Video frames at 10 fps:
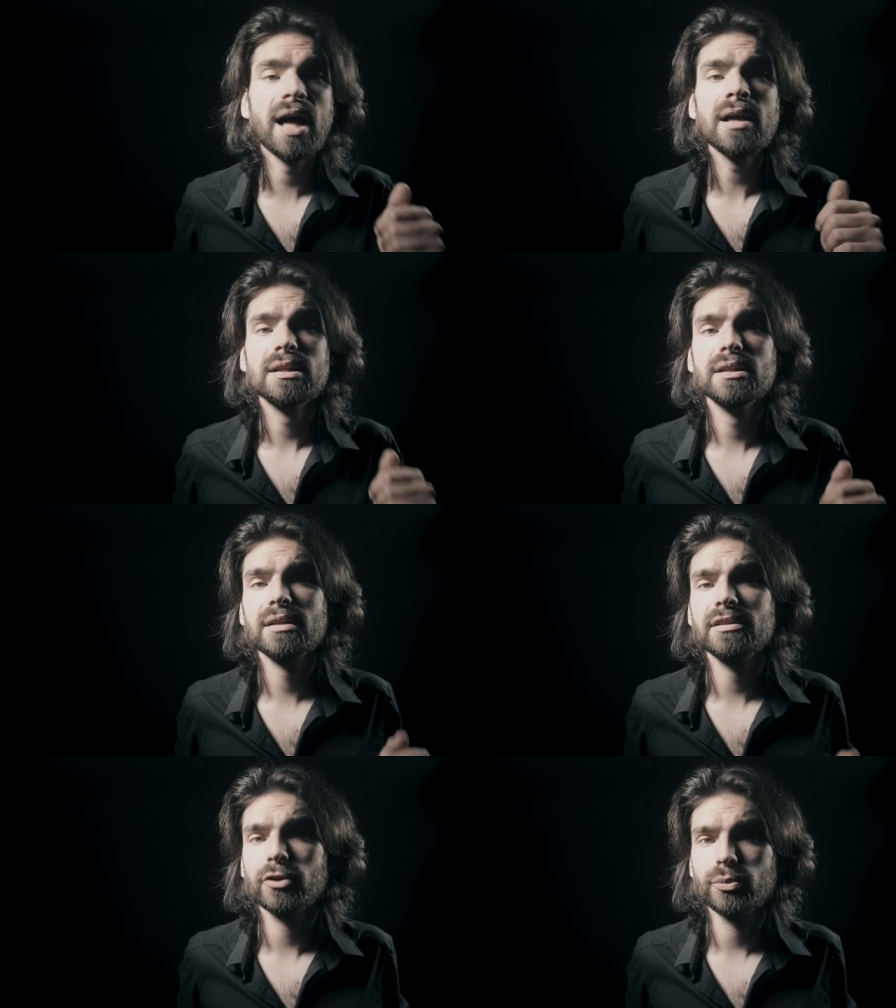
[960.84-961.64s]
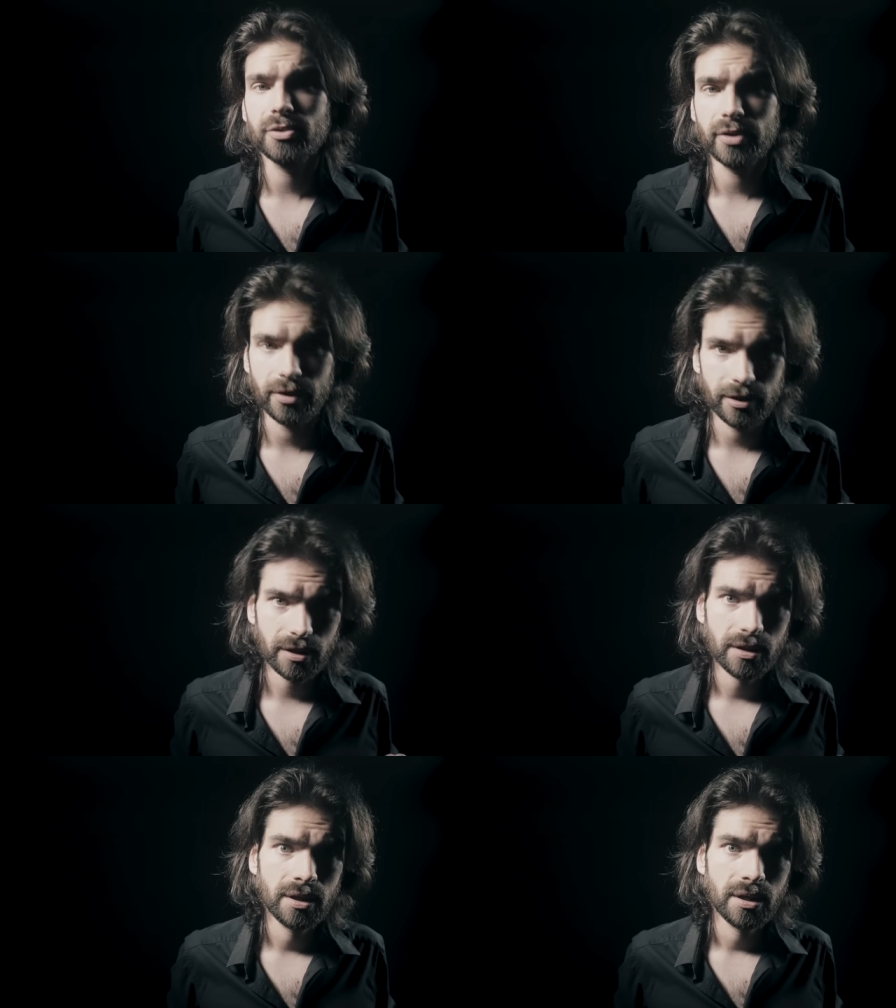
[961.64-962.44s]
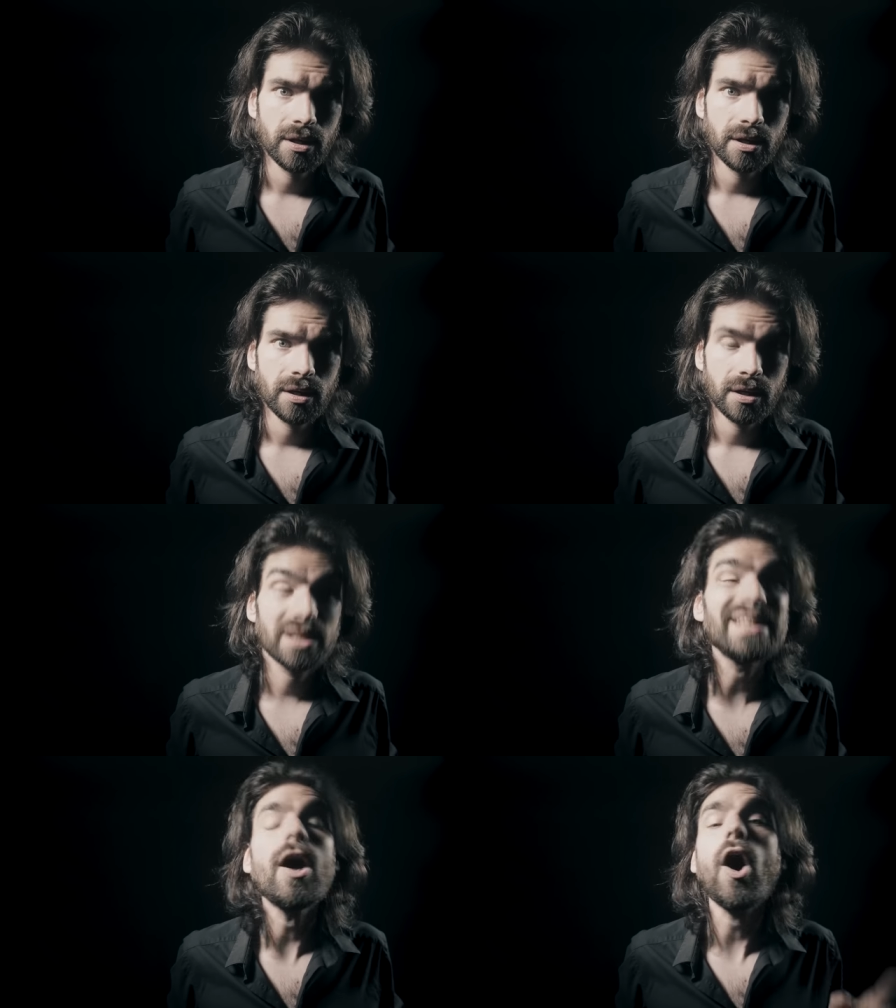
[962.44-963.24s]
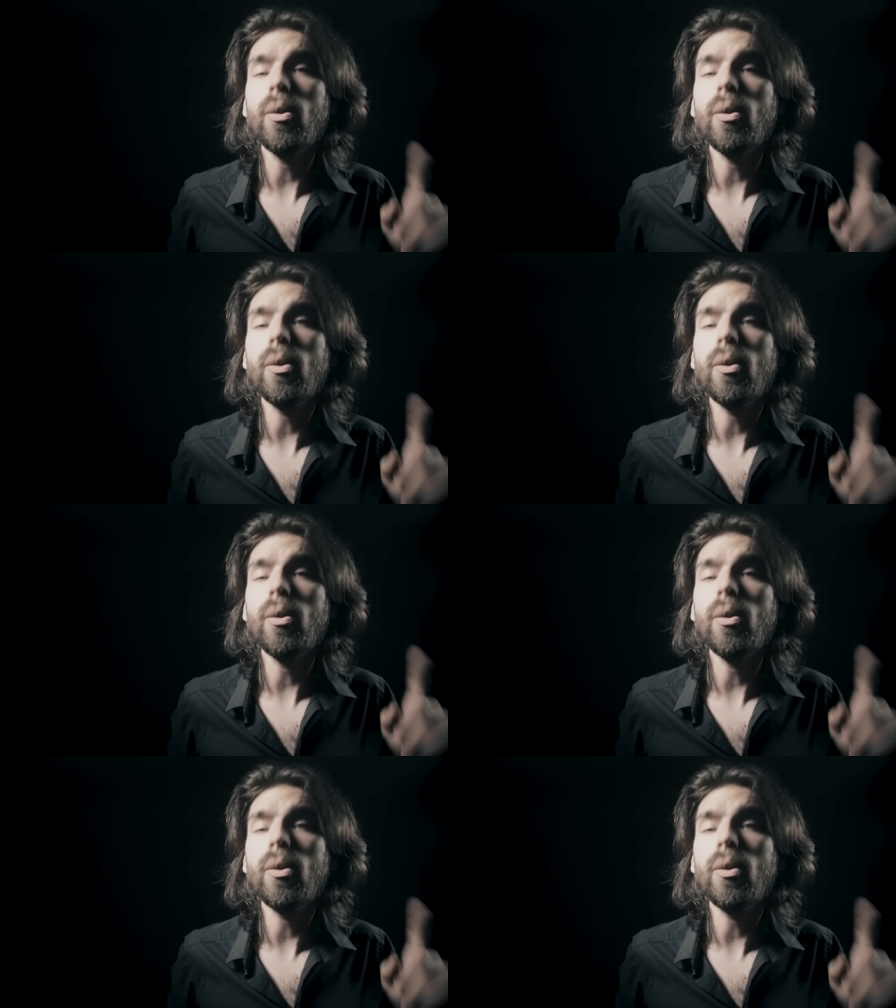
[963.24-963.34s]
un interrupteur, qui